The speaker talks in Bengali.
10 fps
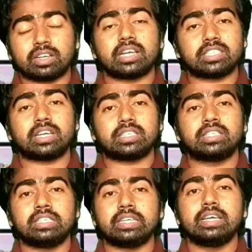কাছাকাছি
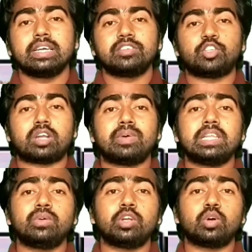গিয়ে
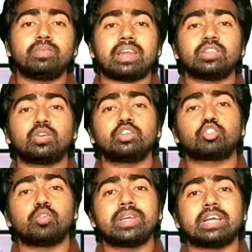জার্মানিতেও এরকম নানান ধরনের
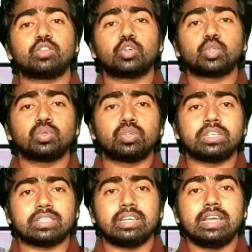শ্রমিক আন্দোলন শুরু
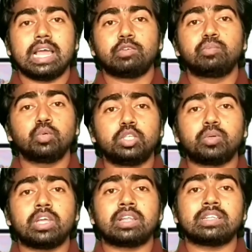হয়েছে এবং
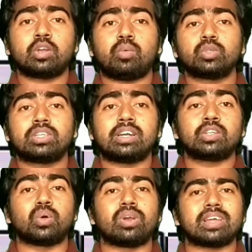পুঁজিপতিরা তাদের অবস্থান আর
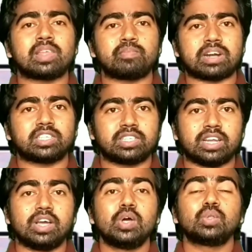ধরে রাখতে পারছেন না